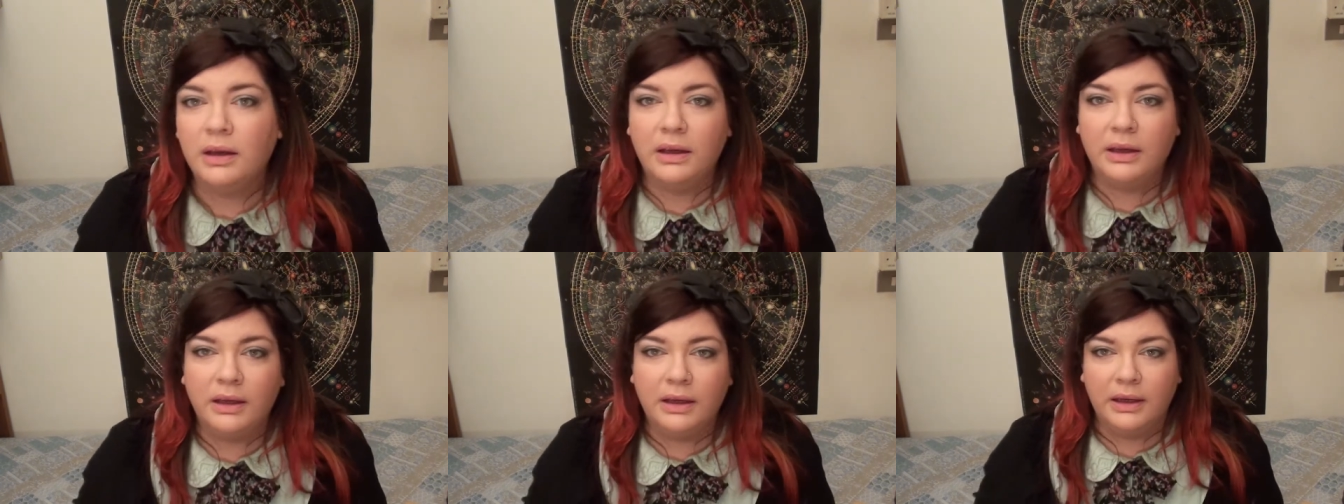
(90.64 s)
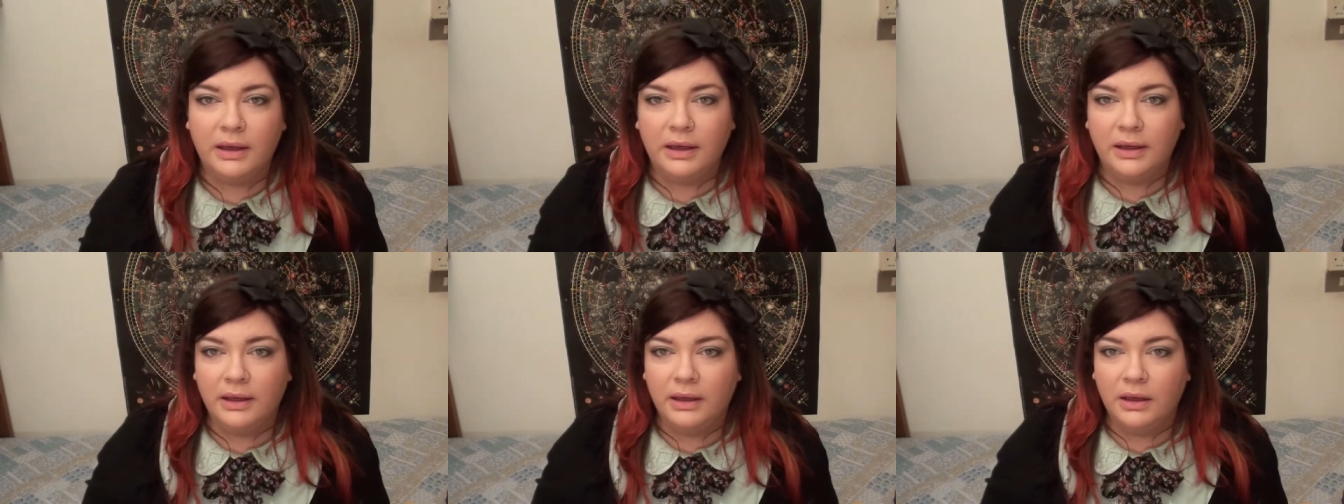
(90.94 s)

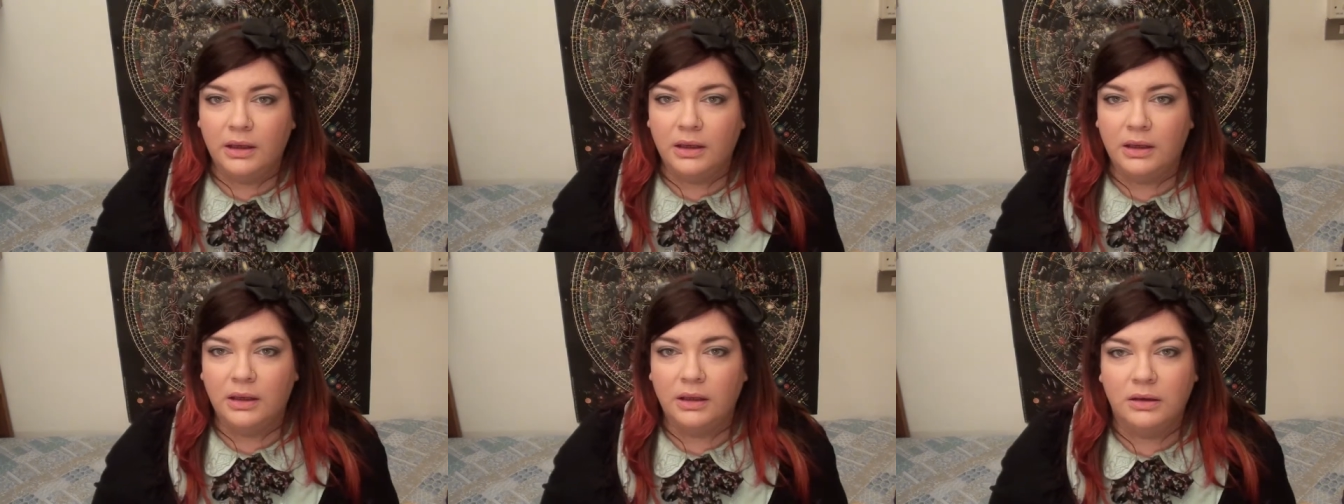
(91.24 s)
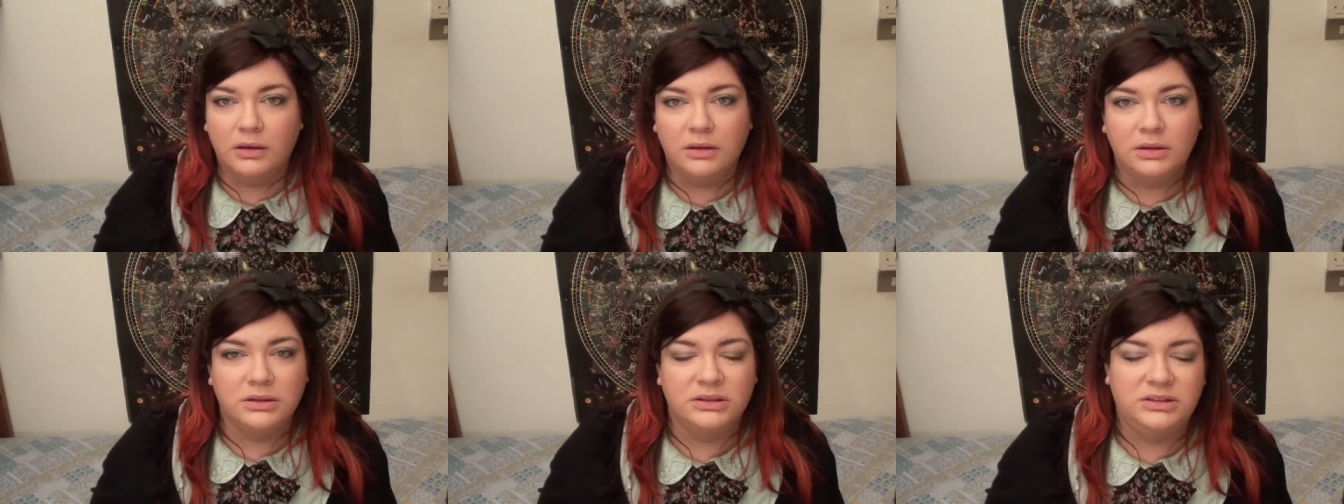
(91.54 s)

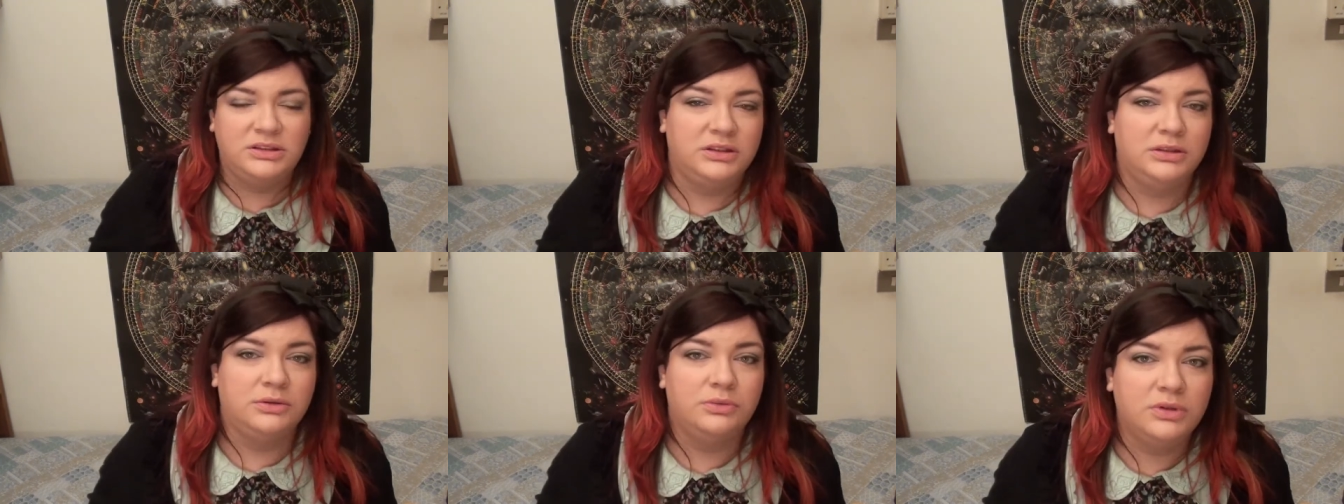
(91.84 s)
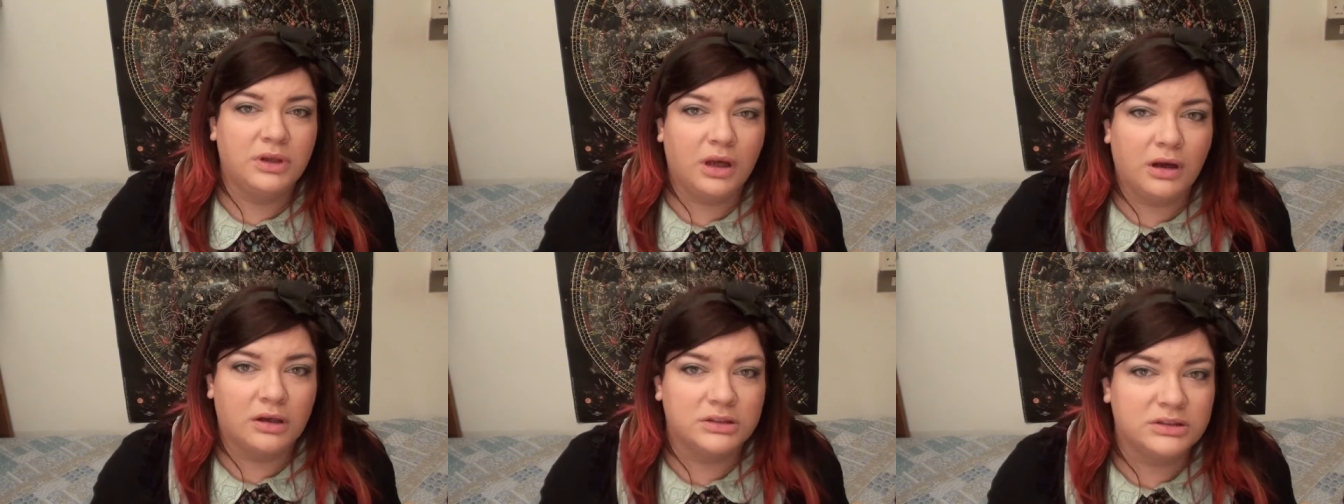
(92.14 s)
eh, sì,
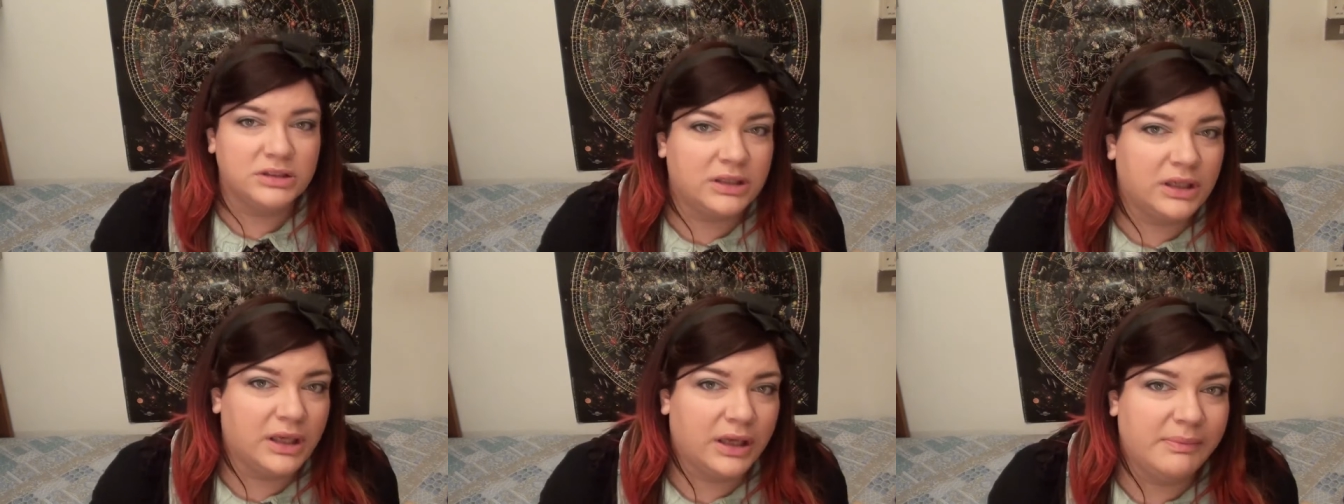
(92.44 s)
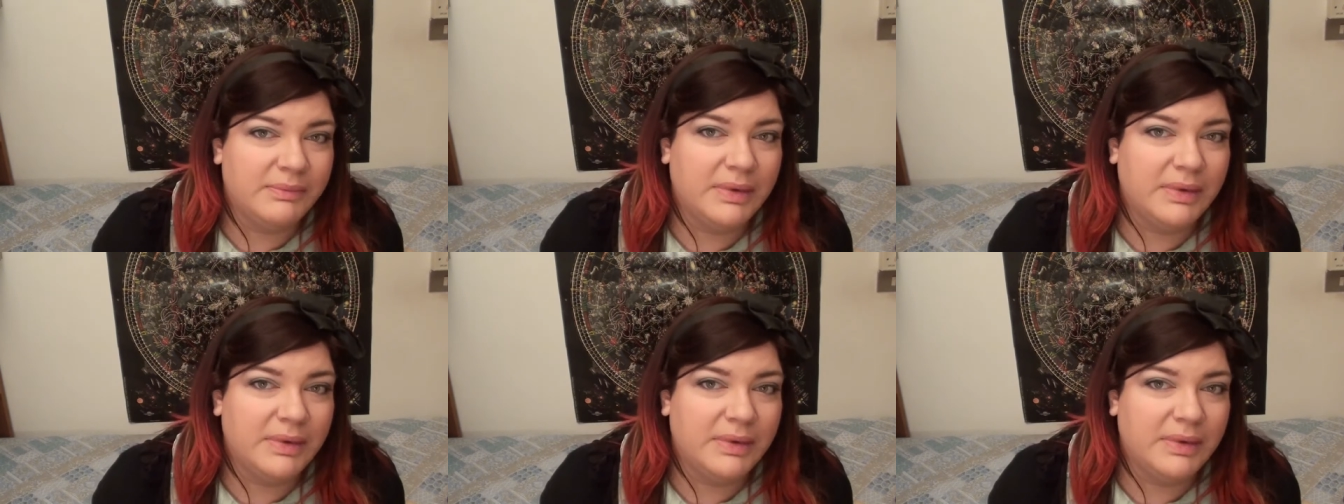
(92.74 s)
l'unica cosa che